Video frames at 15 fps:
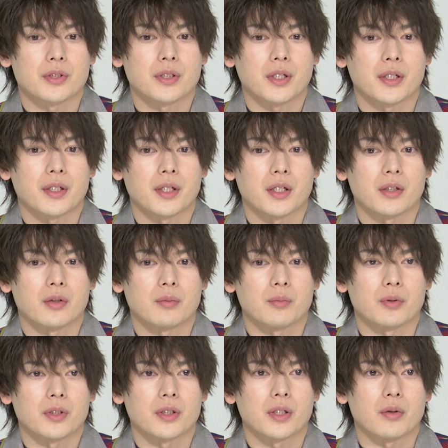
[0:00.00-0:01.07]
りたいなと
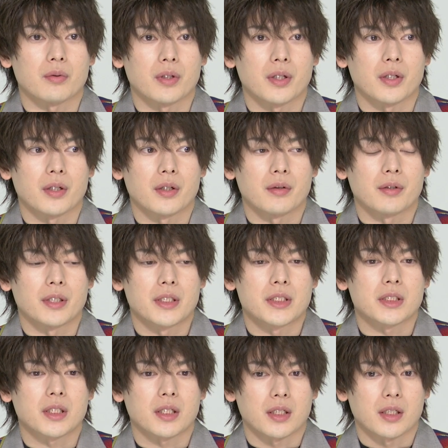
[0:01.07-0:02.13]
思ってたので一
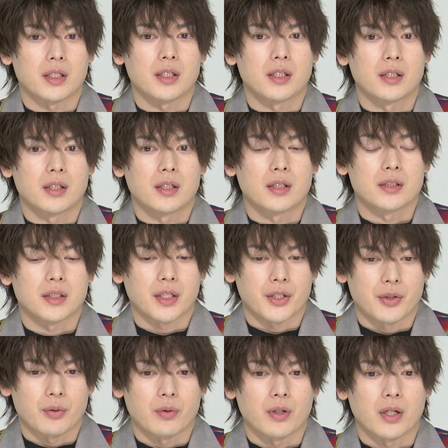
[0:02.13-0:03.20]
から材
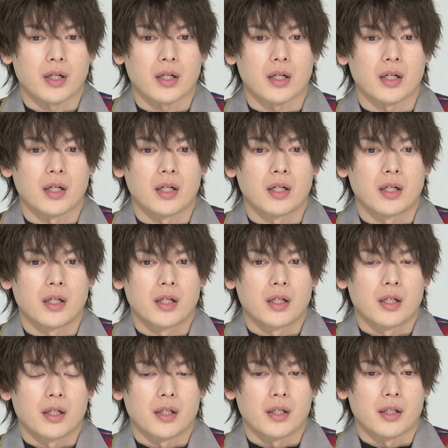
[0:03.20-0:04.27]
料から、
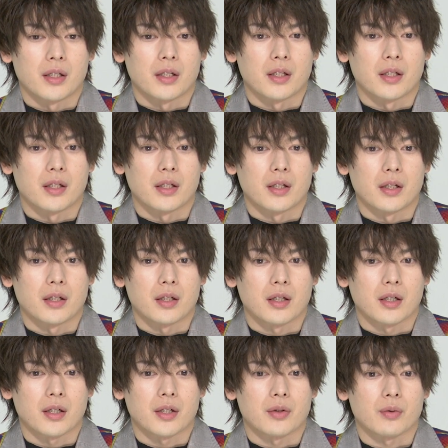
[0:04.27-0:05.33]
えー、
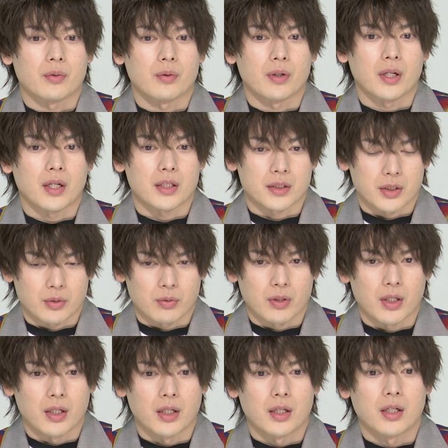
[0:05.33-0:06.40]
カレーの辛さと
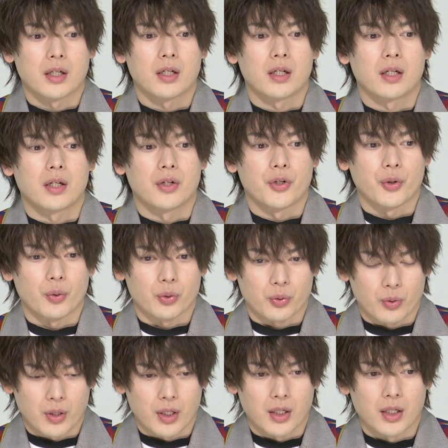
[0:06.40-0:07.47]
か量と
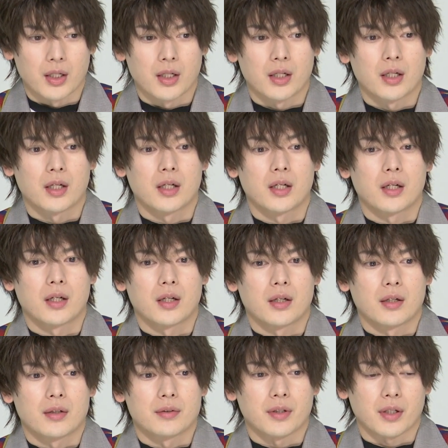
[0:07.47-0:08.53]
か
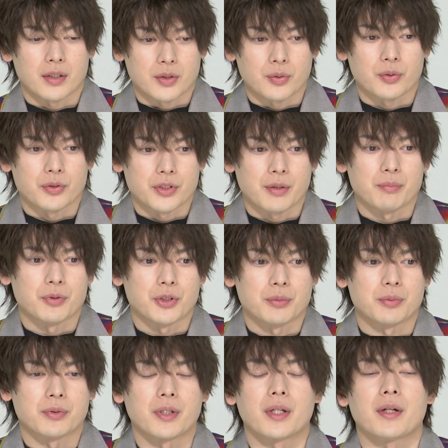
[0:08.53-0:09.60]
なんかそういうの全部自
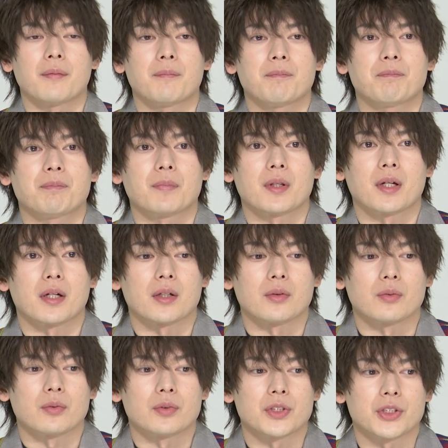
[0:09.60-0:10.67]
分であ
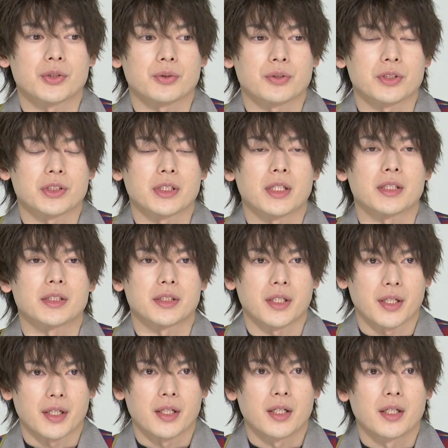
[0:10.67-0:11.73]
の試食したりし
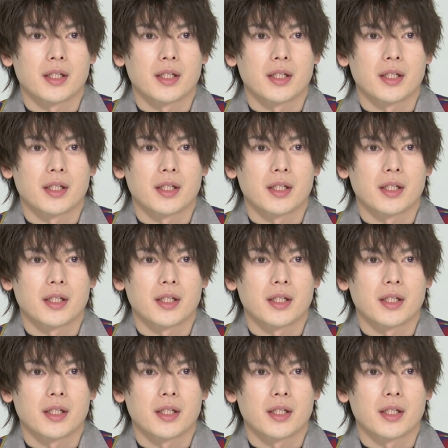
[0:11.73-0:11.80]
て